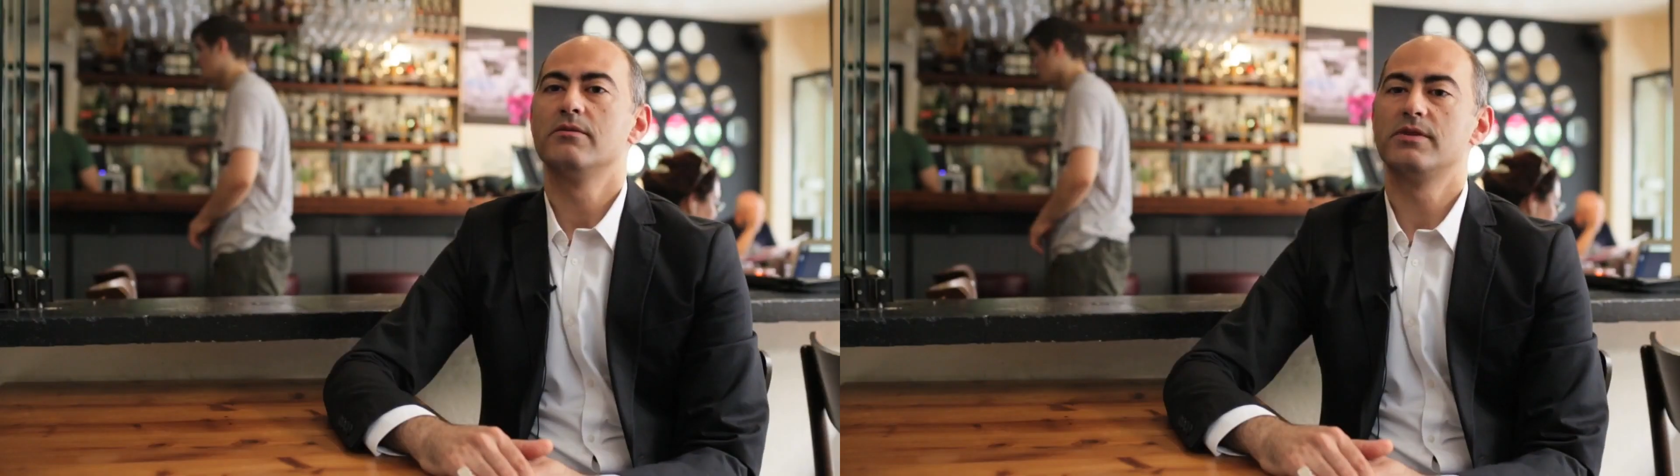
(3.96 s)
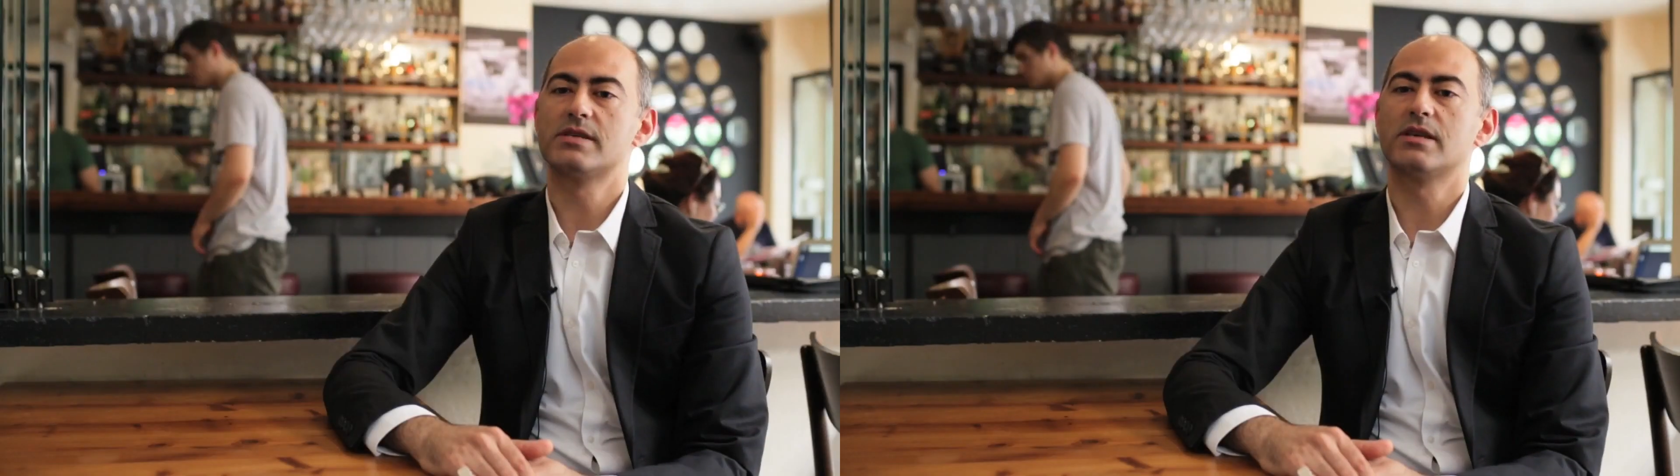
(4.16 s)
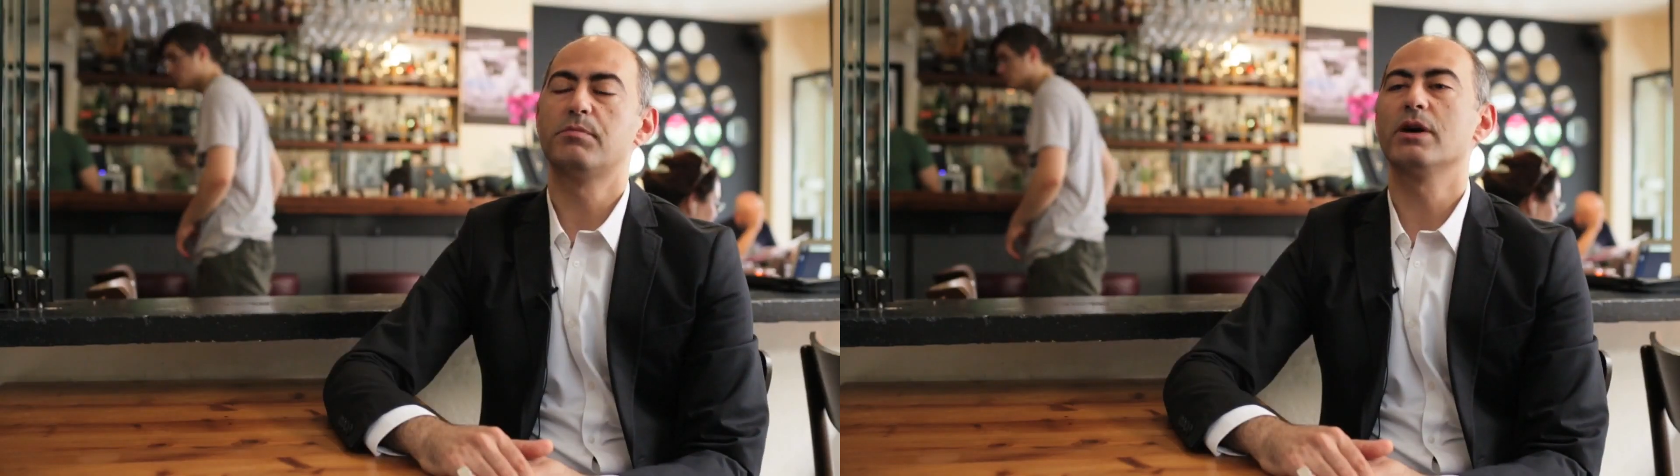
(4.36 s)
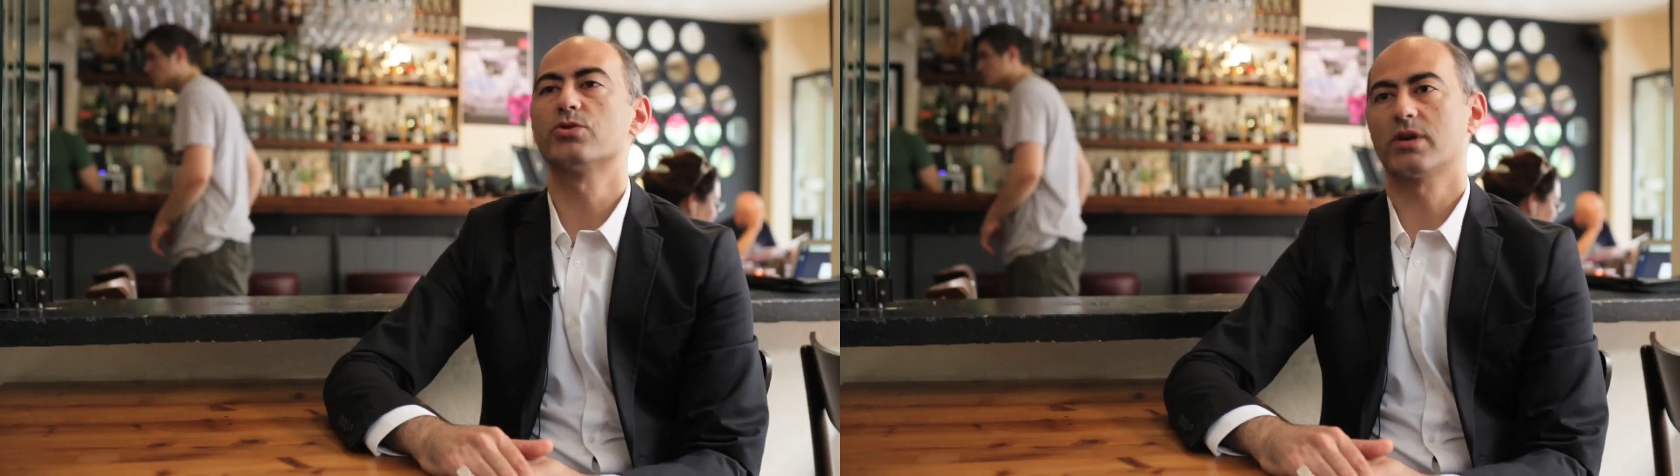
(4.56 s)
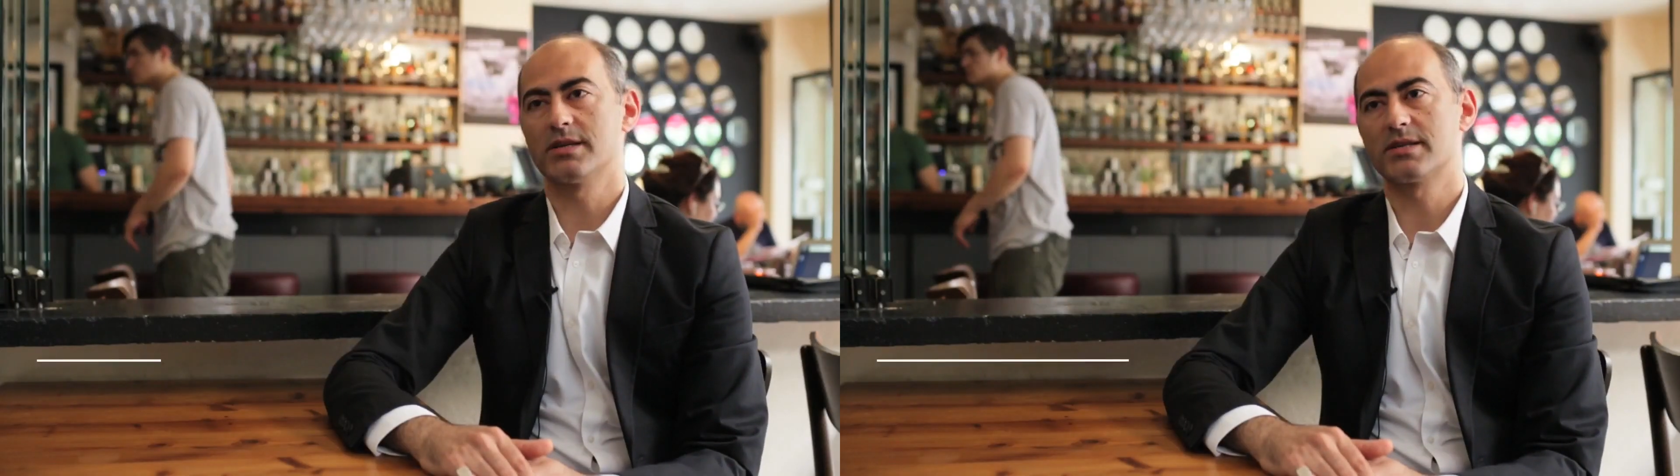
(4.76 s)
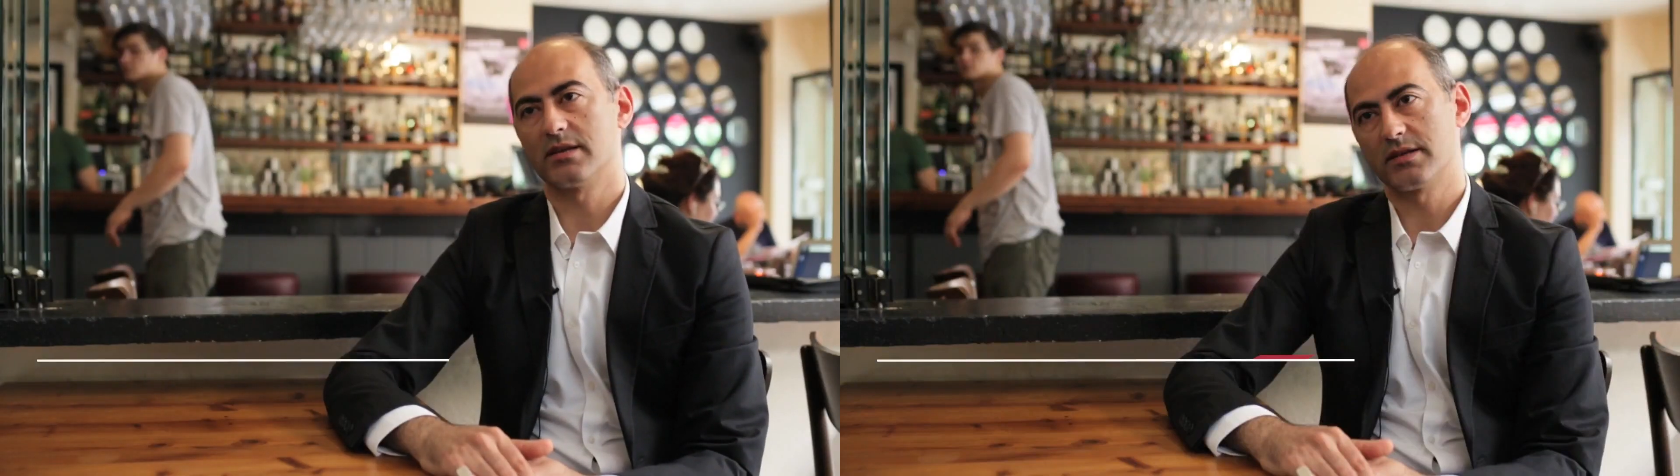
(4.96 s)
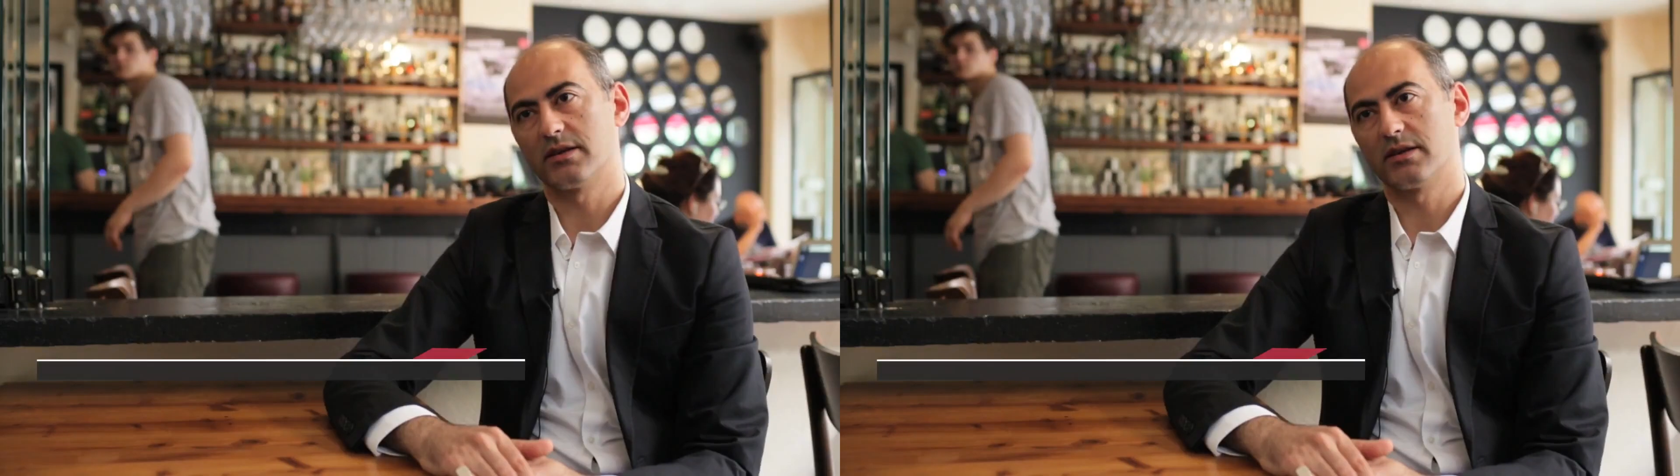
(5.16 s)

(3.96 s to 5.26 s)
Viski pek çok insan